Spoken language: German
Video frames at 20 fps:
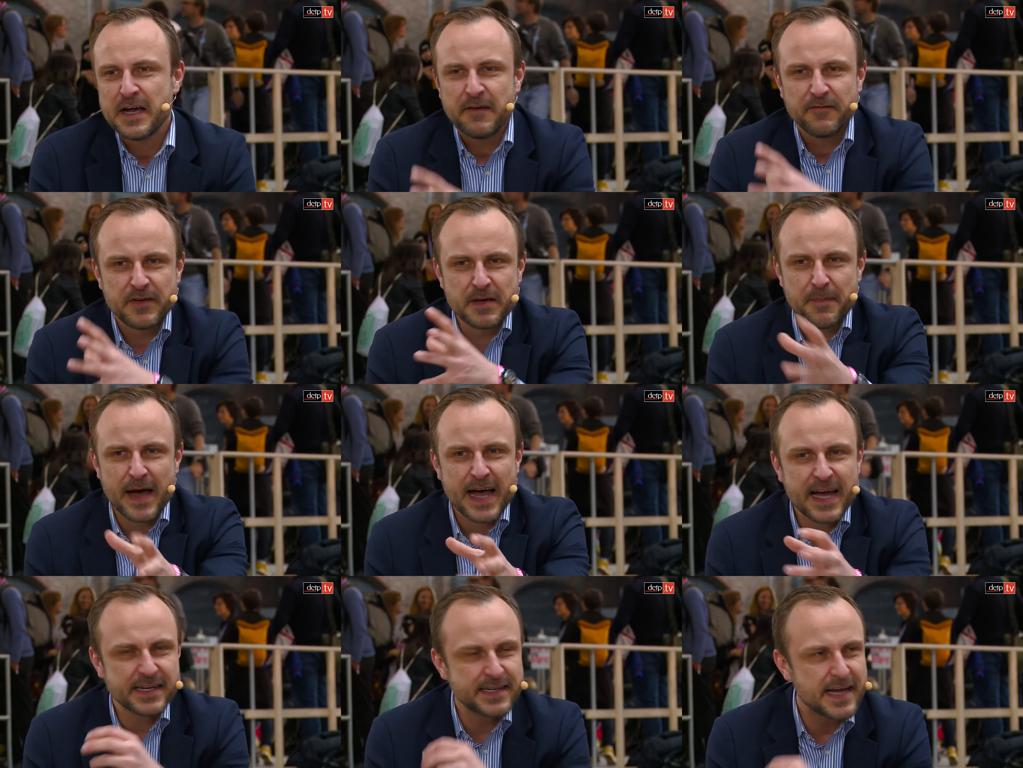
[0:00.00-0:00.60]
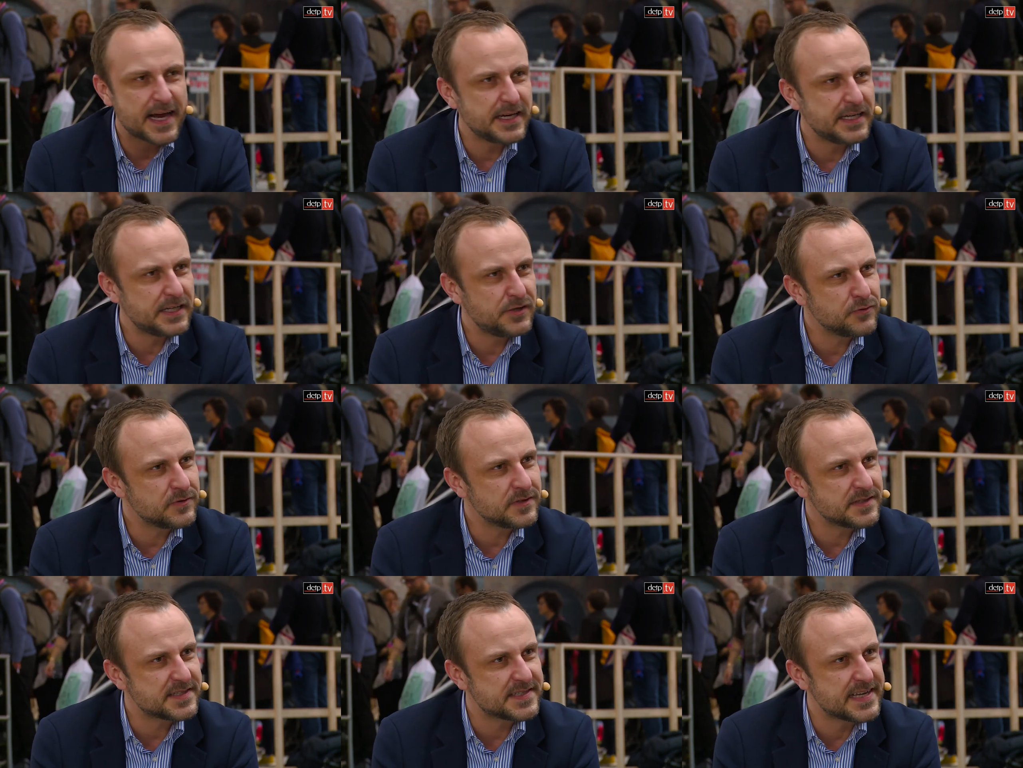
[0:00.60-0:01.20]
Wir machen da die
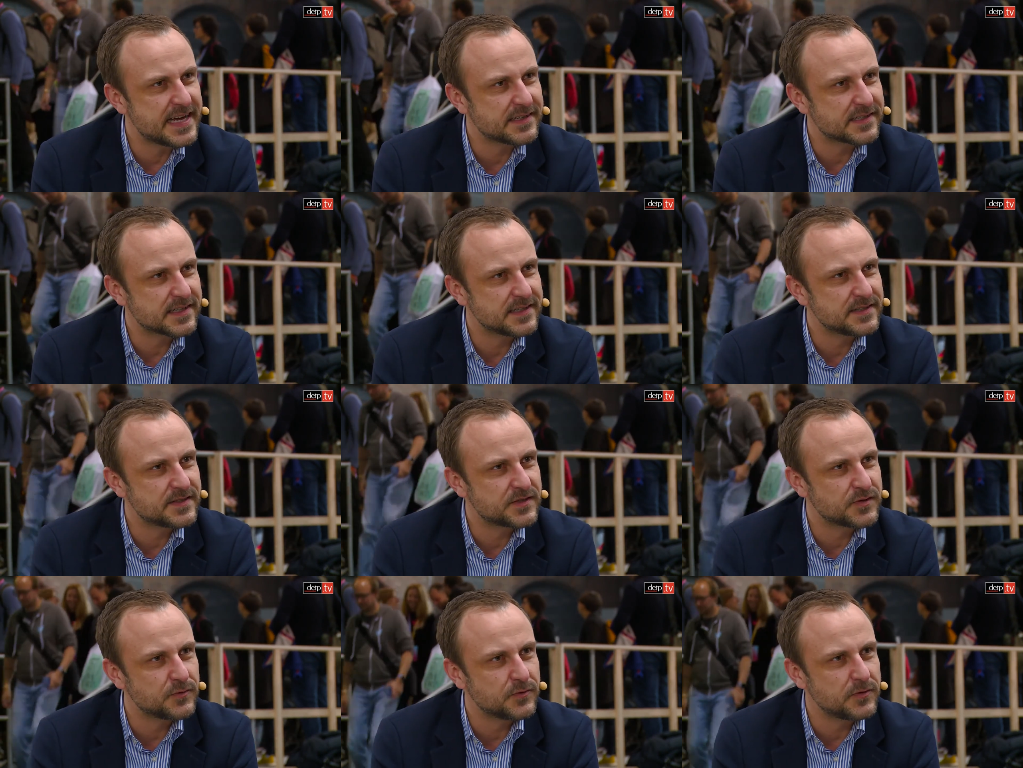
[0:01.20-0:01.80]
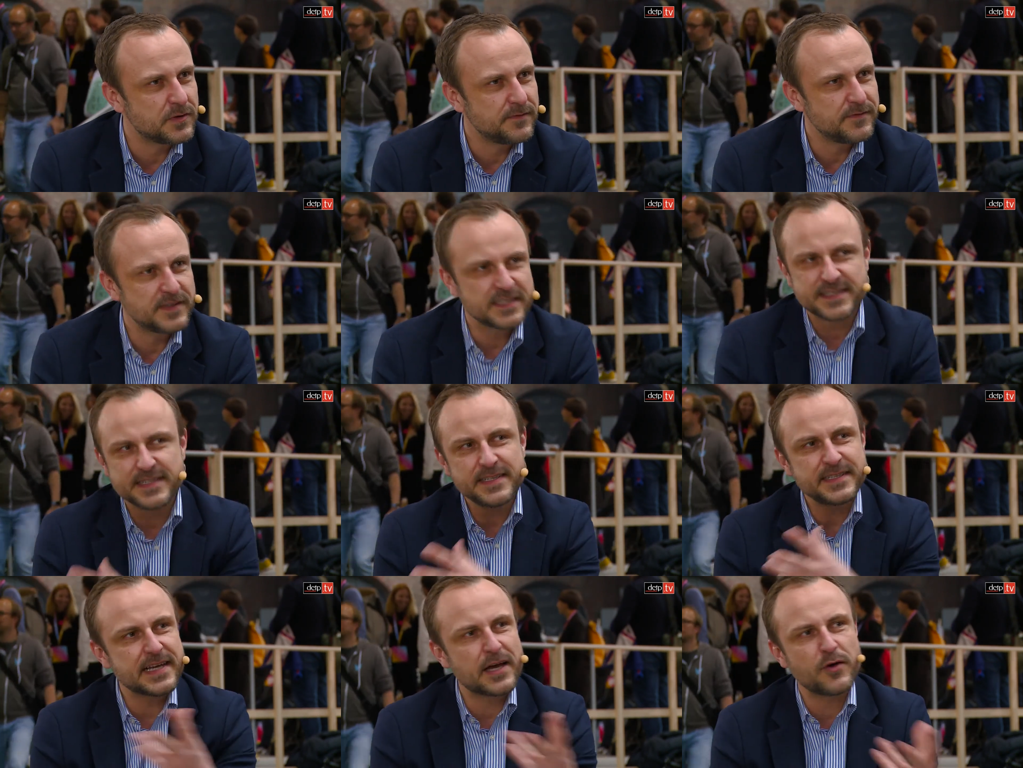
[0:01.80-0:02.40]
Jugendzentren zu. Wir
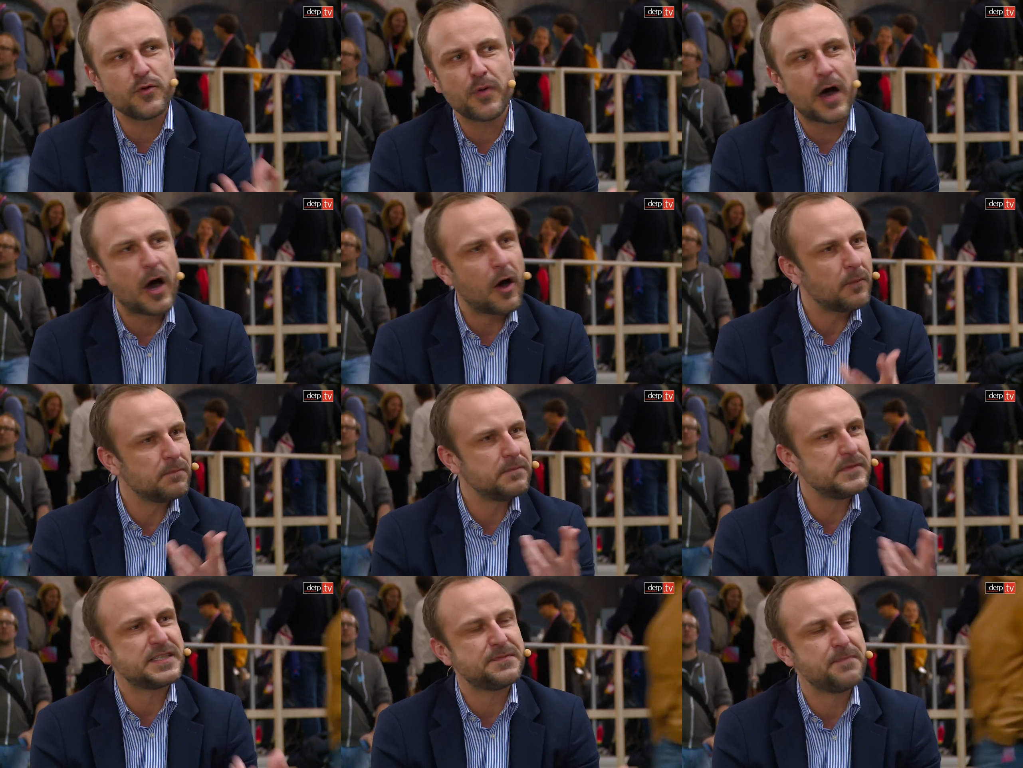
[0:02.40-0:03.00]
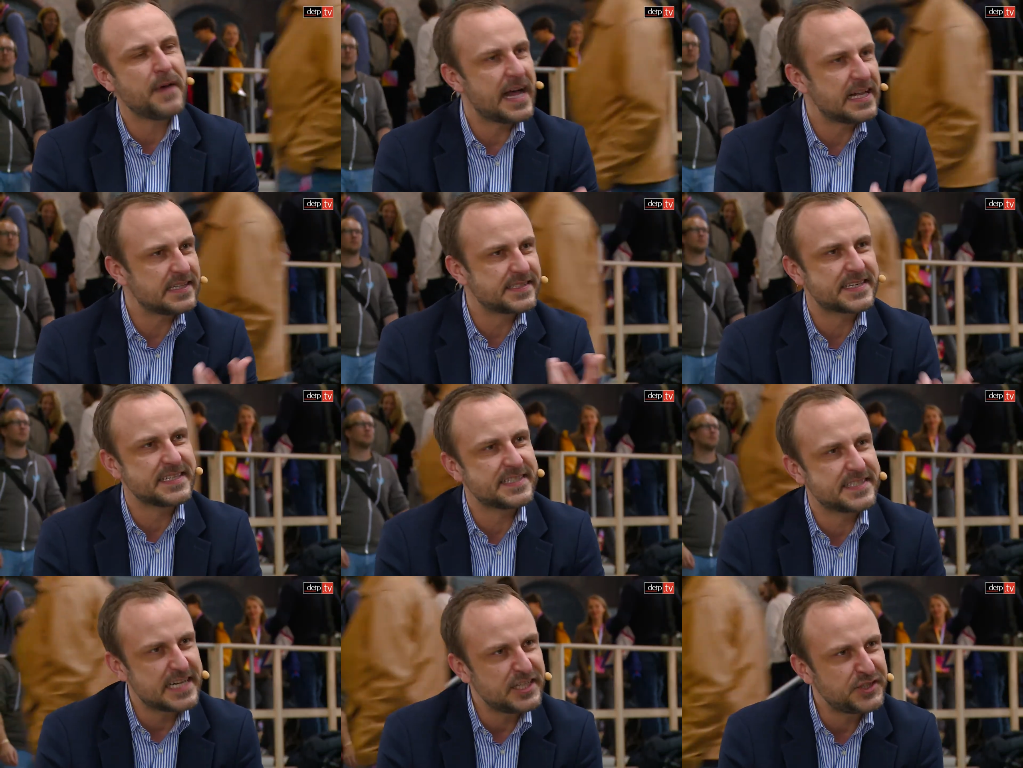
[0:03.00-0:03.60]
sind da überhaupt nicht mehr als
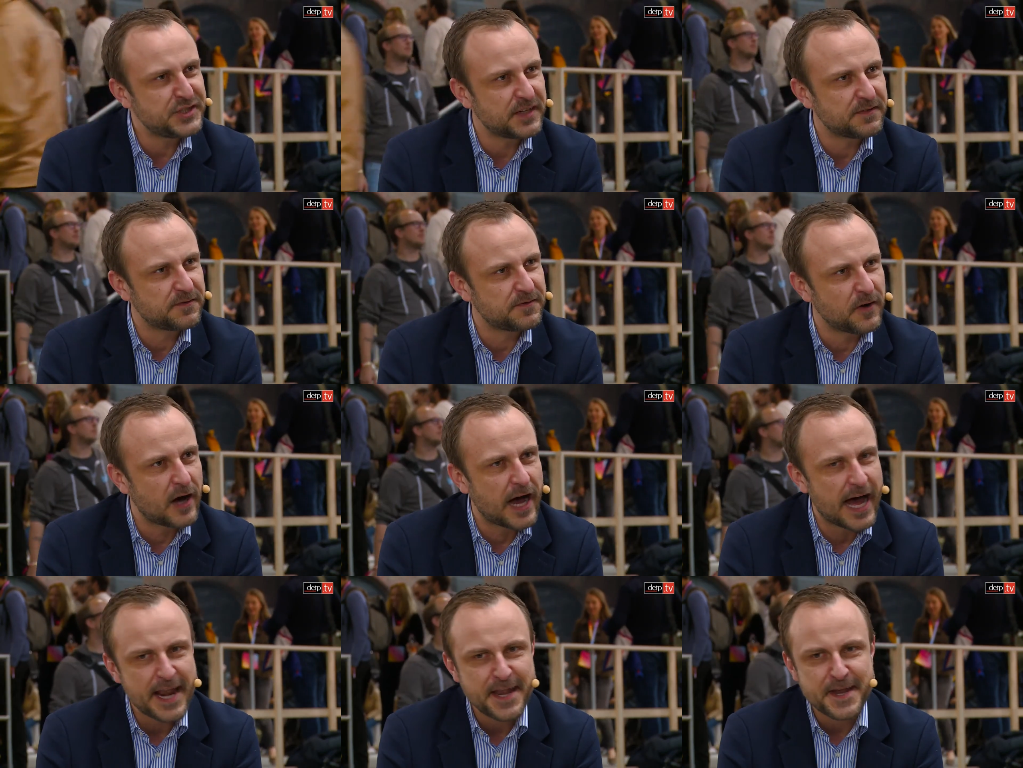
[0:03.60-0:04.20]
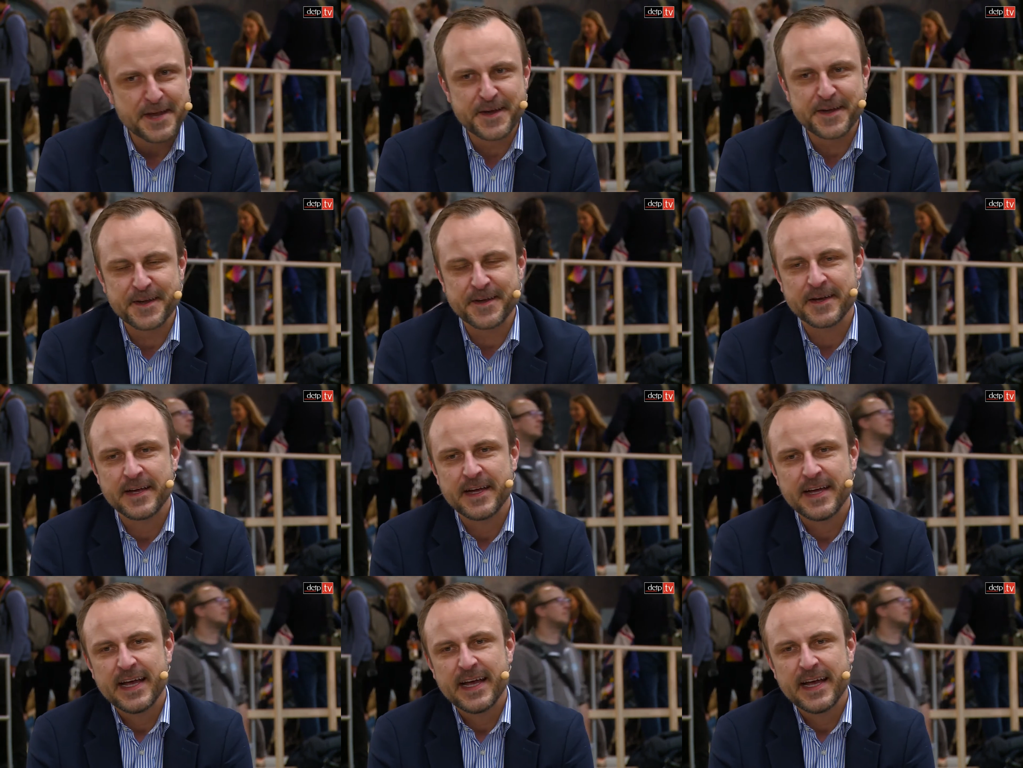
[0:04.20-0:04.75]
Gesellschaft vorhanden.